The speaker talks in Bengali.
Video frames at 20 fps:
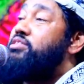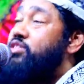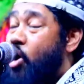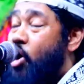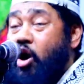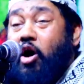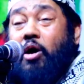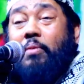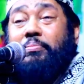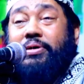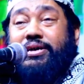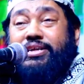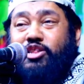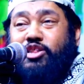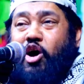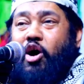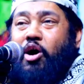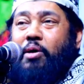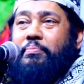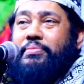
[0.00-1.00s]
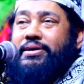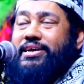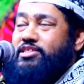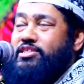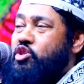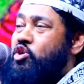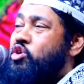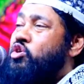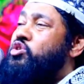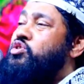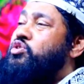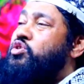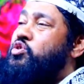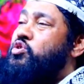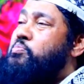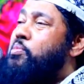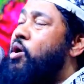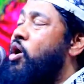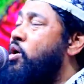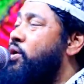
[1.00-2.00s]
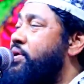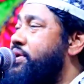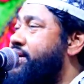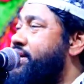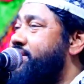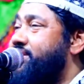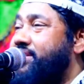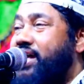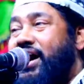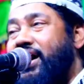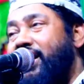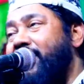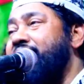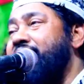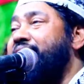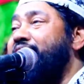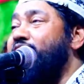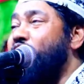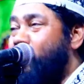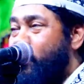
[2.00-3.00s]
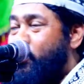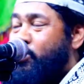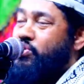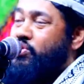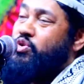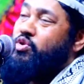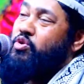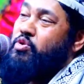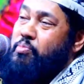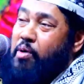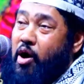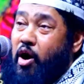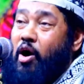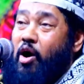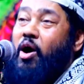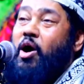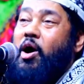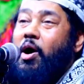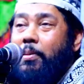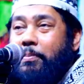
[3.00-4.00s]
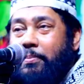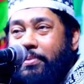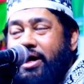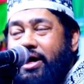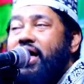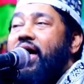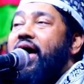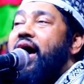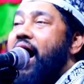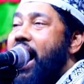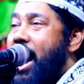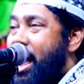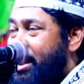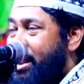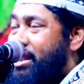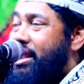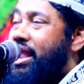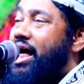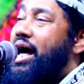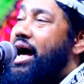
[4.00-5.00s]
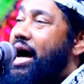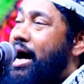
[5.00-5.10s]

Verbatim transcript: দমে দমে তনু মনে তারি অনুভব আল্লাহ